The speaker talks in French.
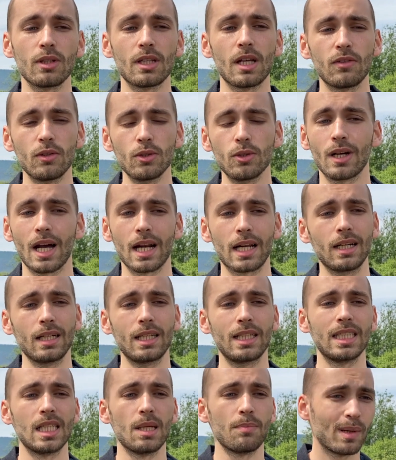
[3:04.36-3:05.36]
en avant que quelqu'un
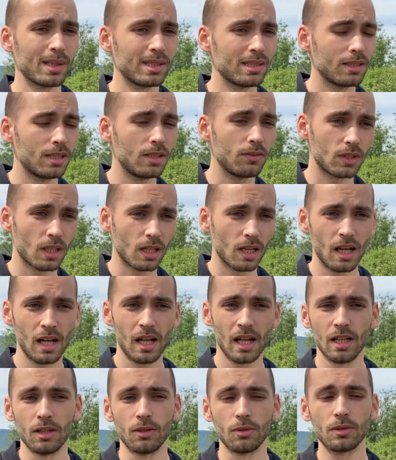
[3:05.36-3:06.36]
qui n'est pas certifié.
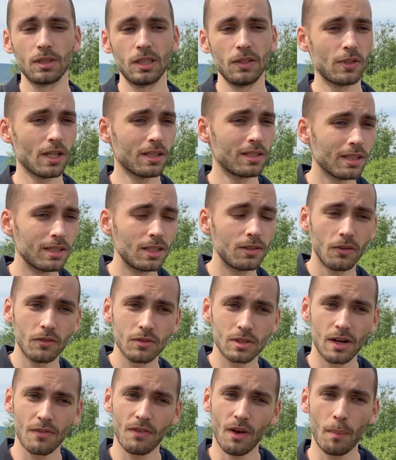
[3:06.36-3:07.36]
Donc si vous êtes certifié, vous
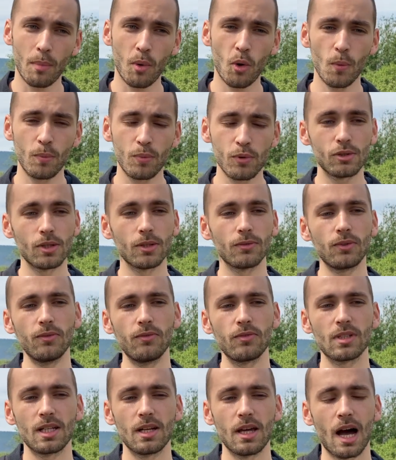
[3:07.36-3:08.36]
allez faire beaucoup plus de vues,
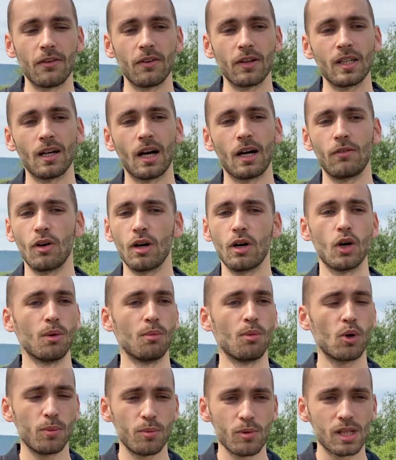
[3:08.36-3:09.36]
vous allez avoir
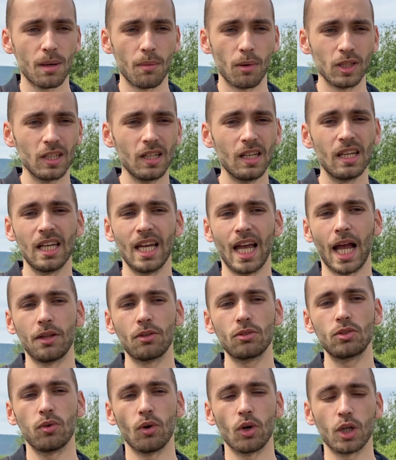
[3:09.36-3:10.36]
beaucoup plus d'abonnés. Et
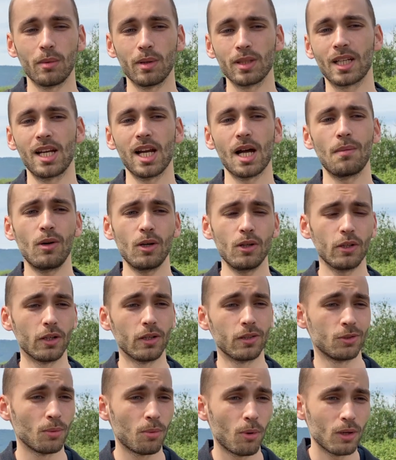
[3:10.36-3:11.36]
donc je vous recommande clairement
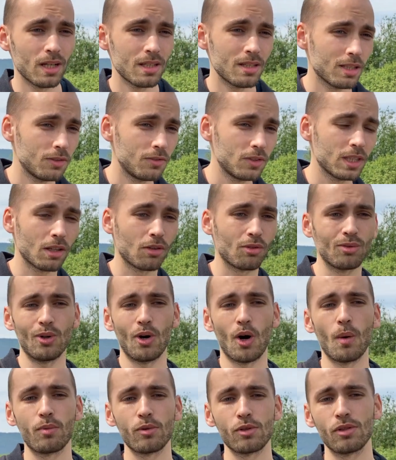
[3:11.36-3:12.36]
de prendre la certification
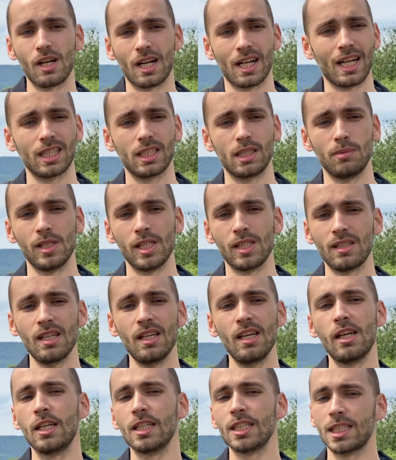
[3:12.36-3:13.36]
en plus de la crédibilité
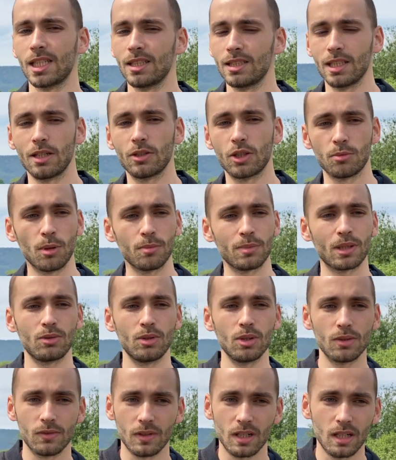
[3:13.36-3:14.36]
qui indirectement bien
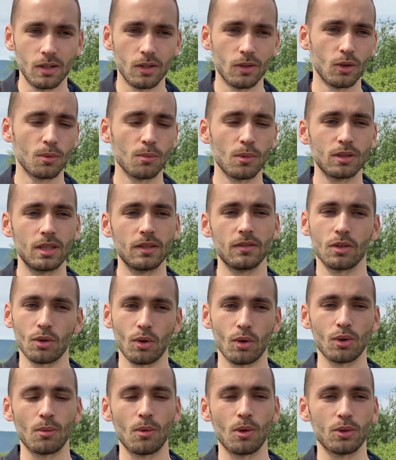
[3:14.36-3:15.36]
sûr va augmenter
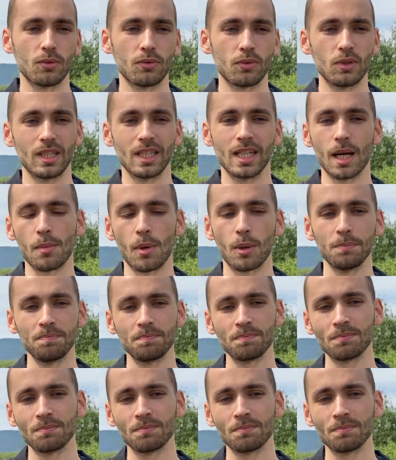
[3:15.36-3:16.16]
votre nombre de vues également.